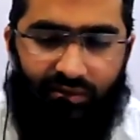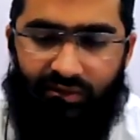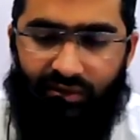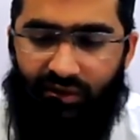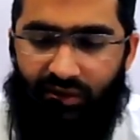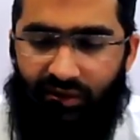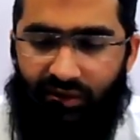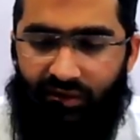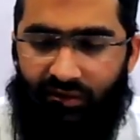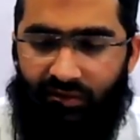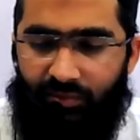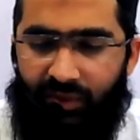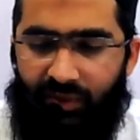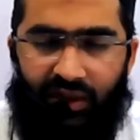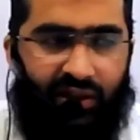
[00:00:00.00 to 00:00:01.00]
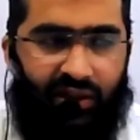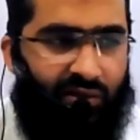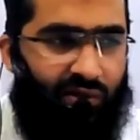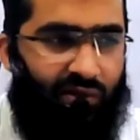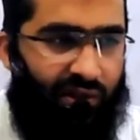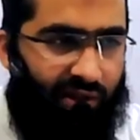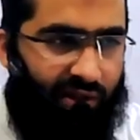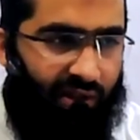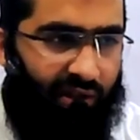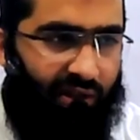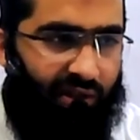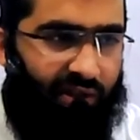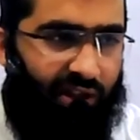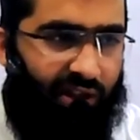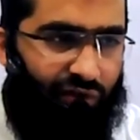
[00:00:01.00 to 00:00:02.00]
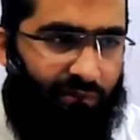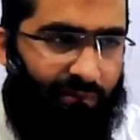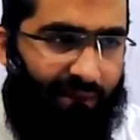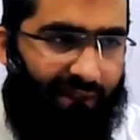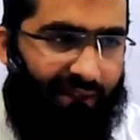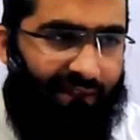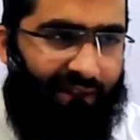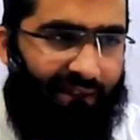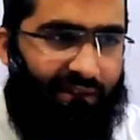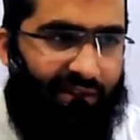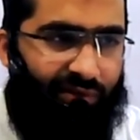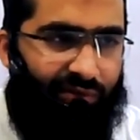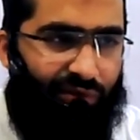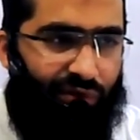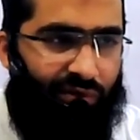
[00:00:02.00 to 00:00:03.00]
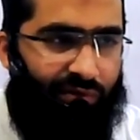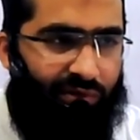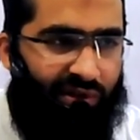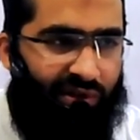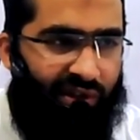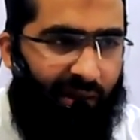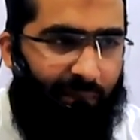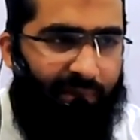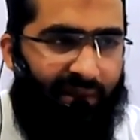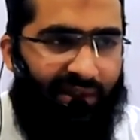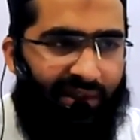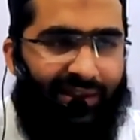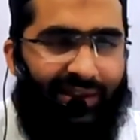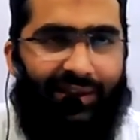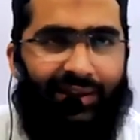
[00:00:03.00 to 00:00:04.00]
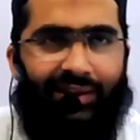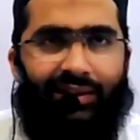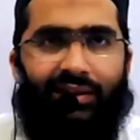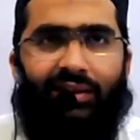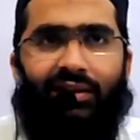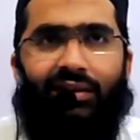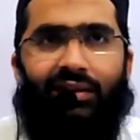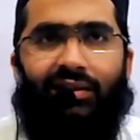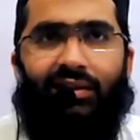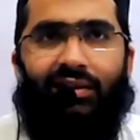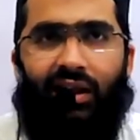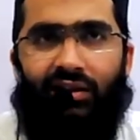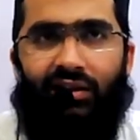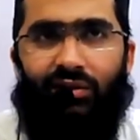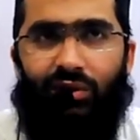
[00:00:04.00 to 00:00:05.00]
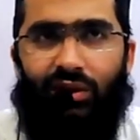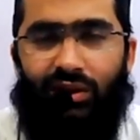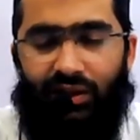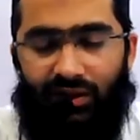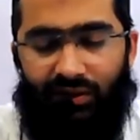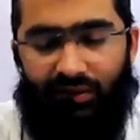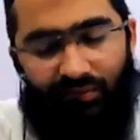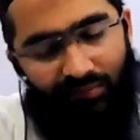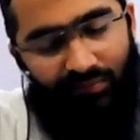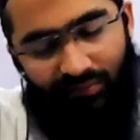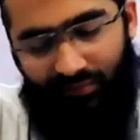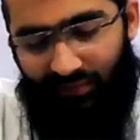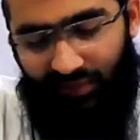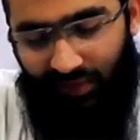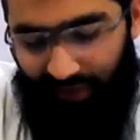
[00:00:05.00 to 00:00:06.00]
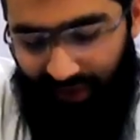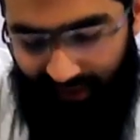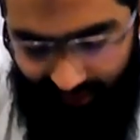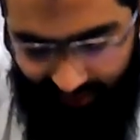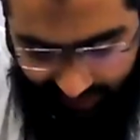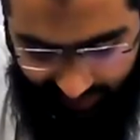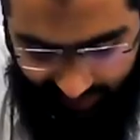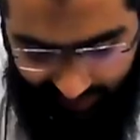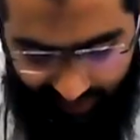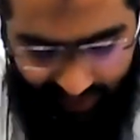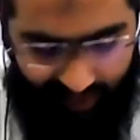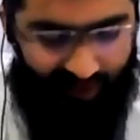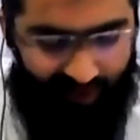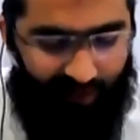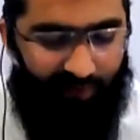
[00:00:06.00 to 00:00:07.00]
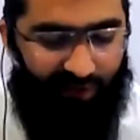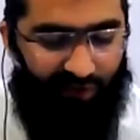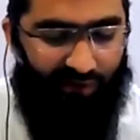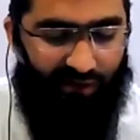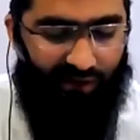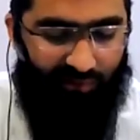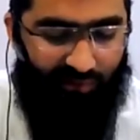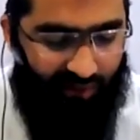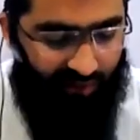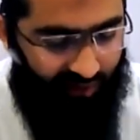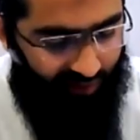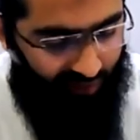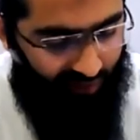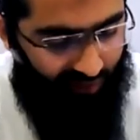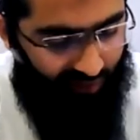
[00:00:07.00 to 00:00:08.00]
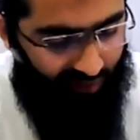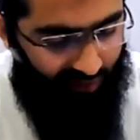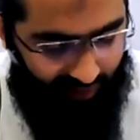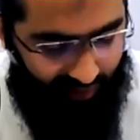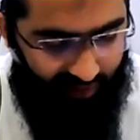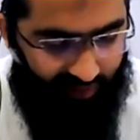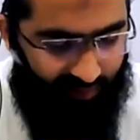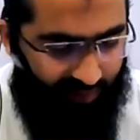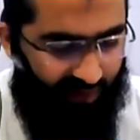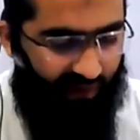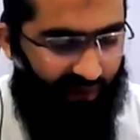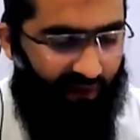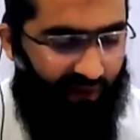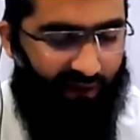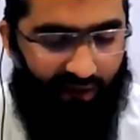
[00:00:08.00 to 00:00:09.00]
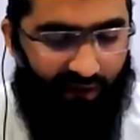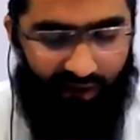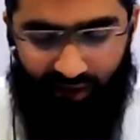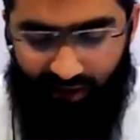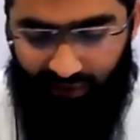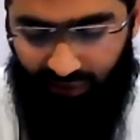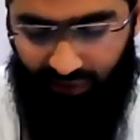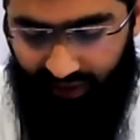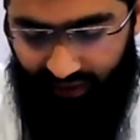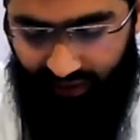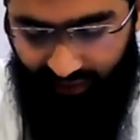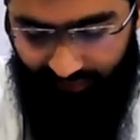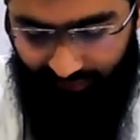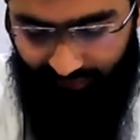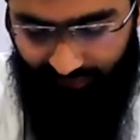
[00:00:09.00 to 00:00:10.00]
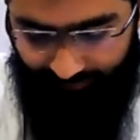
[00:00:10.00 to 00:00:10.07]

इन्हीं पढ़ने की जरूरत नहीं है ये जो बात है कि जी वो सांप बन के दाखिल हुआ था ये बातें हमें तो नहीं मिलती कुरान हदीस में अल्लाह आलम